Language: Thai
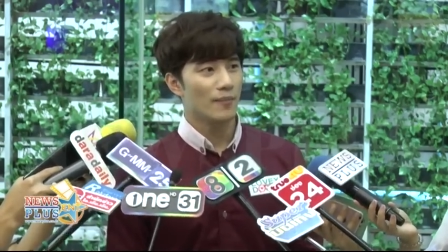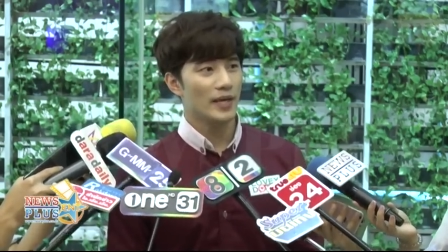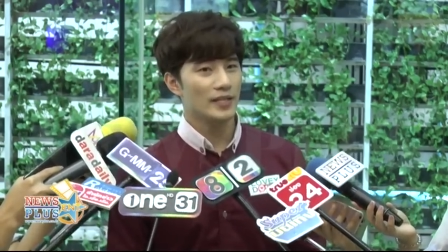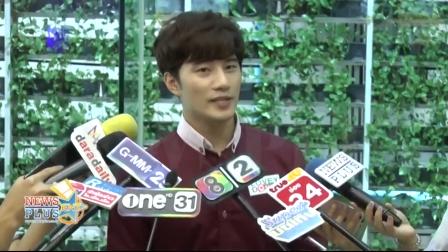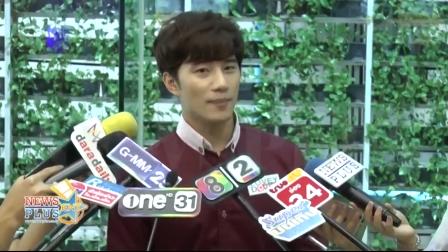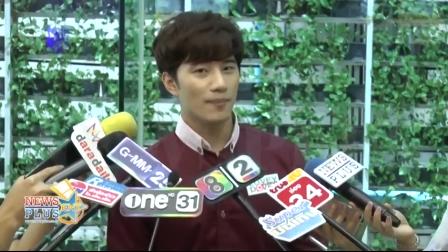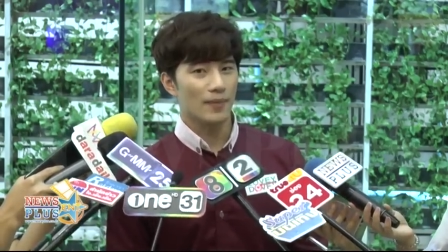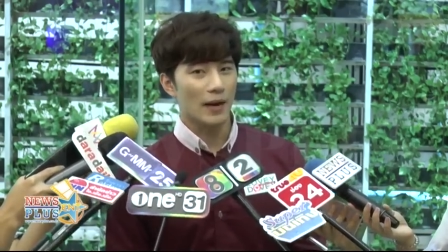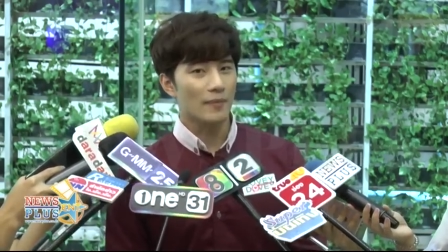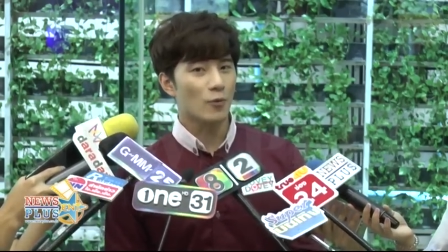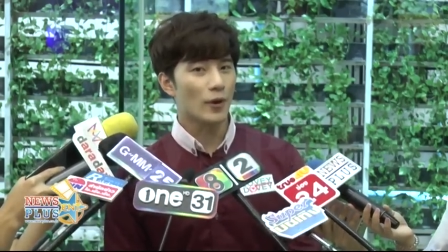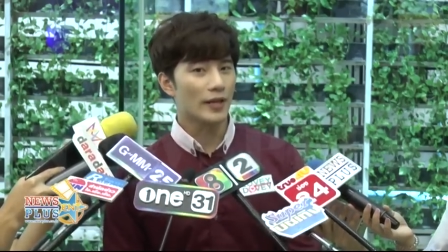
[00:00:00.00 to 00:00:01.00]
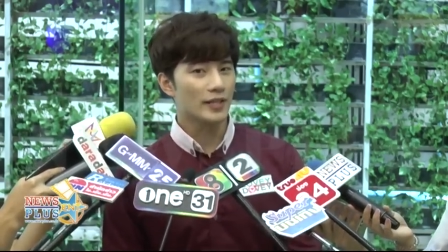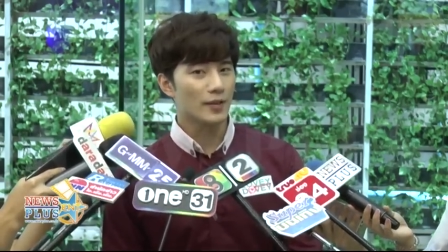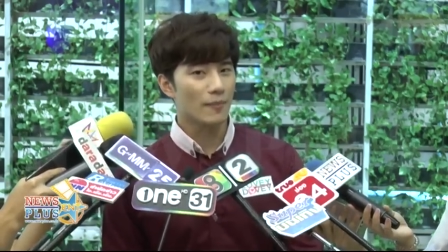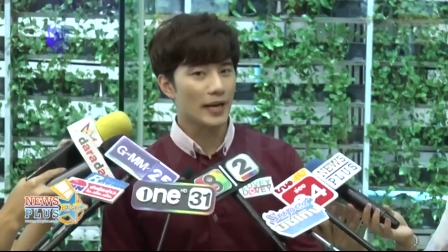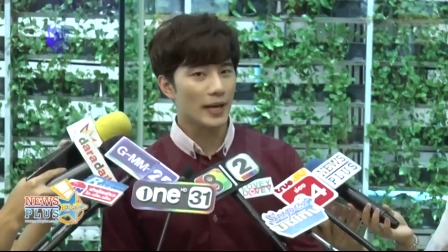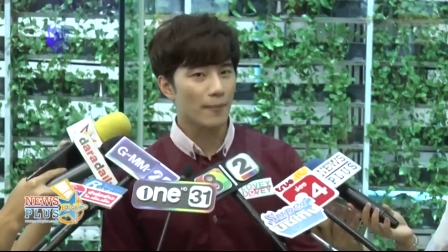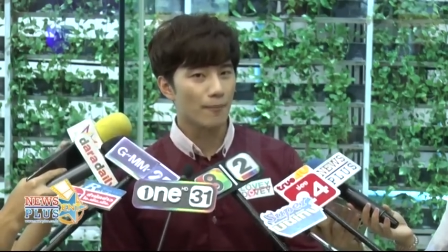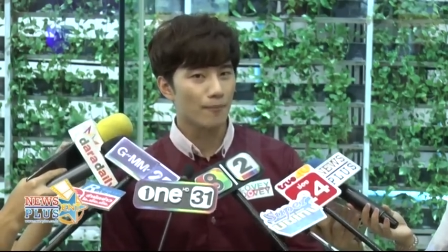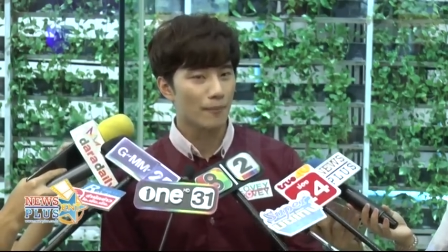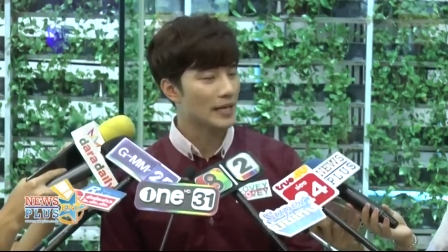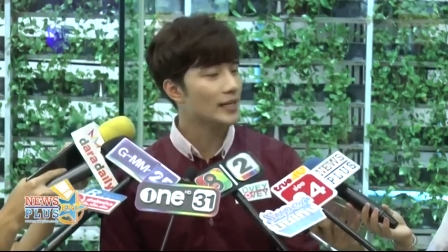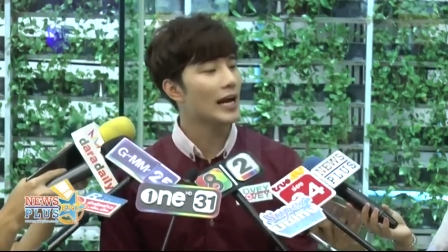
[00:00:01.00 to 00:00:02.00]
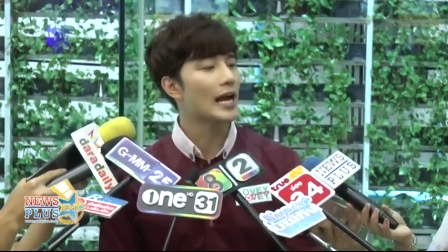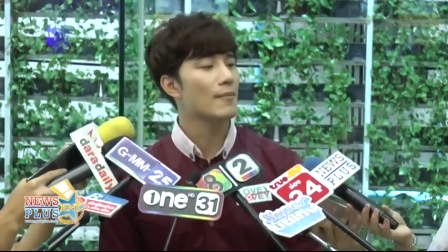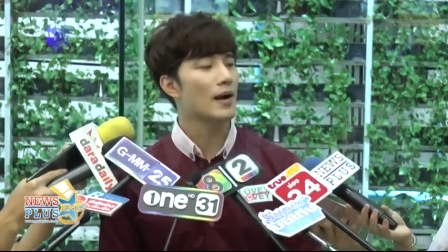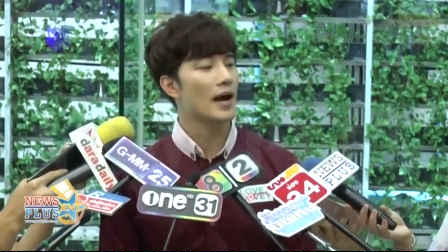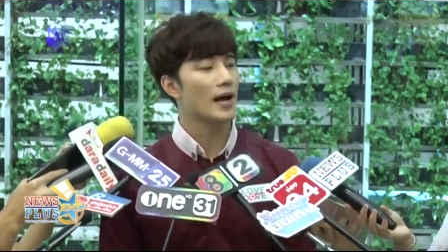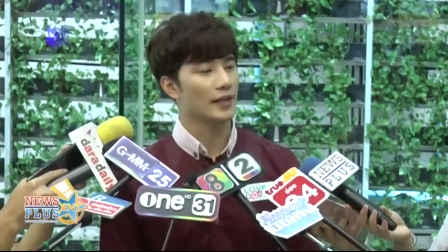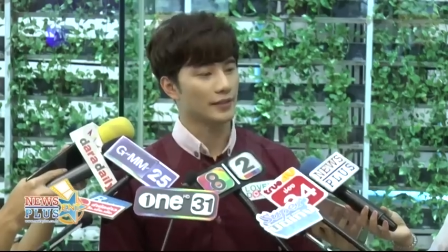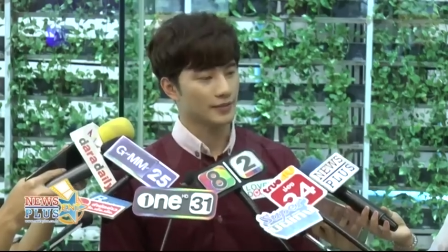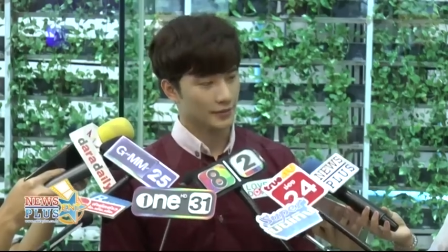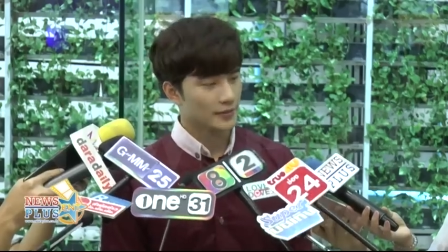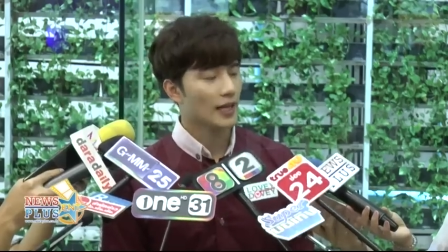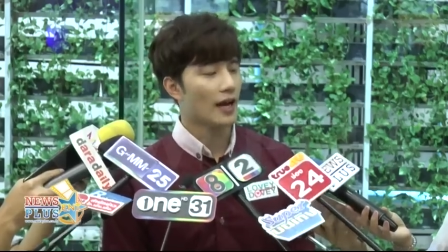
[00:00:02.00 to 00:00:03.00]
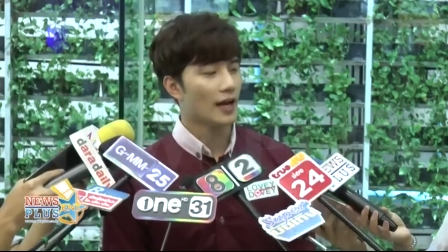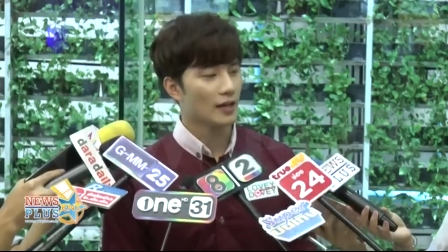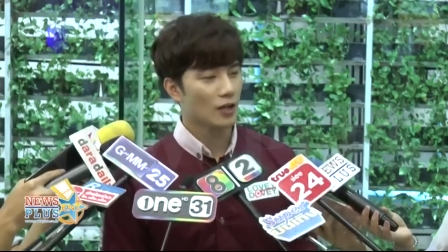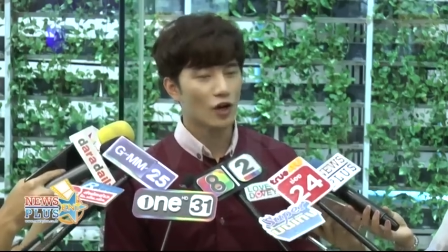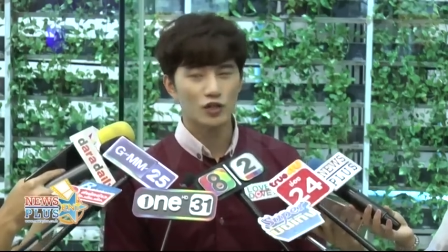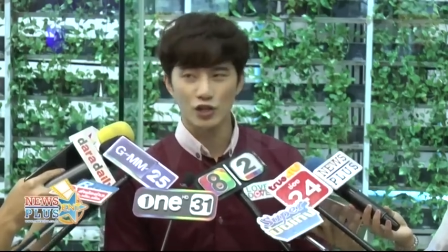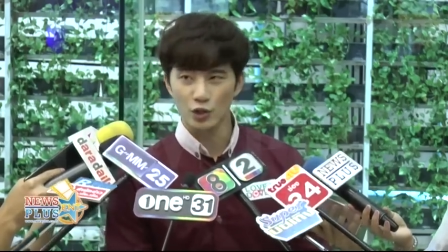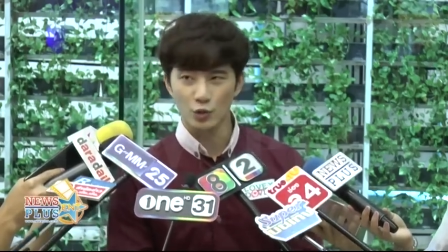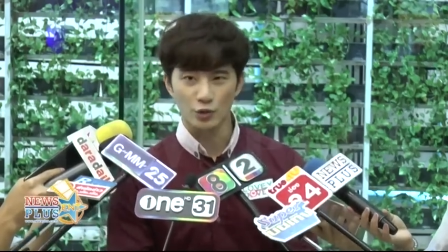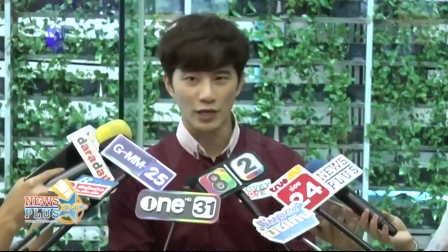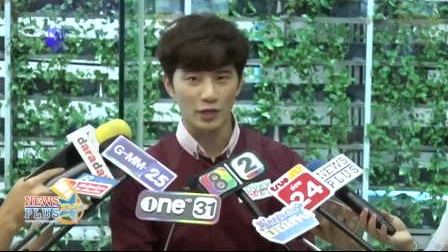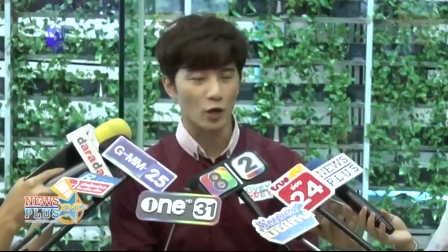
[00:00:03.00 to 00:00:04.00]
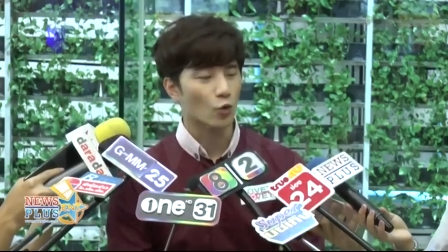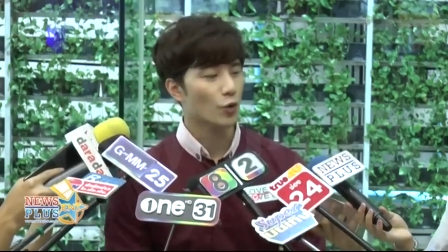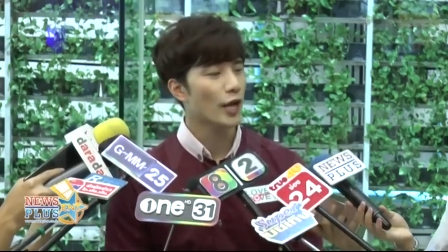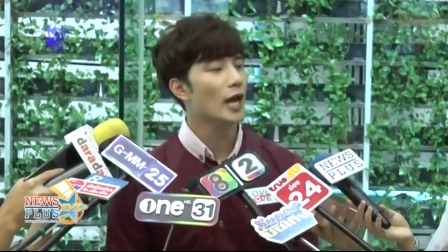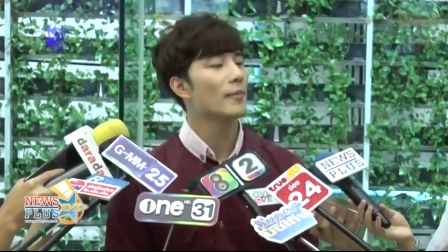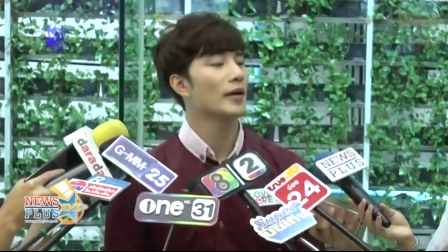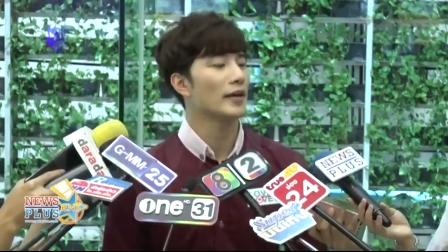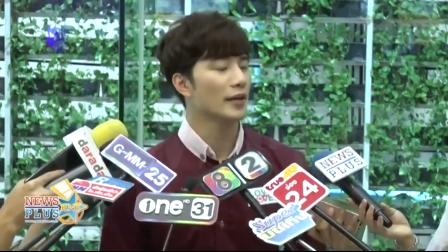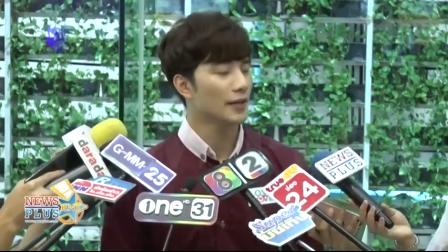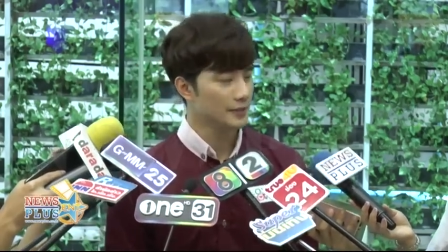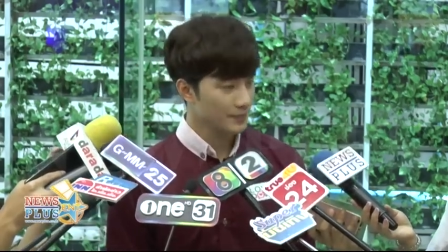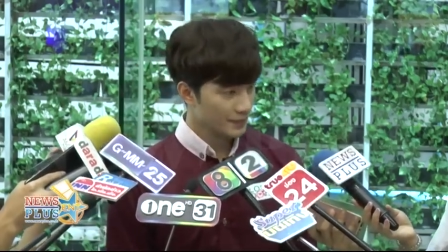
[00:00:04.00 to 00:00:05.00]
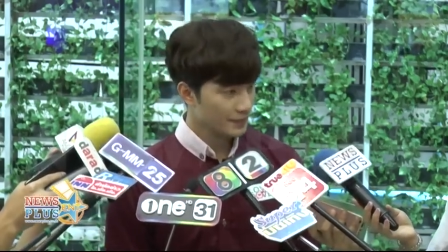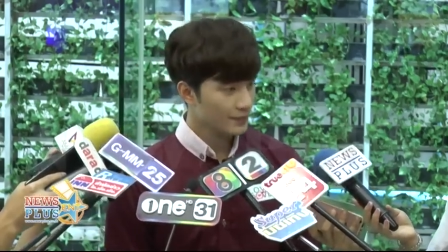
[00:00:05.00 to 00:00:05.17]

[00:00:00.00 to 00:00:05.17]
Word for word: บี้จะรับอีเวนท์ที่ไม่ได้บินไกลมากนะฮะก็จะอยู่แถว ๆกรุงเทพอย่างนี้ยฮะ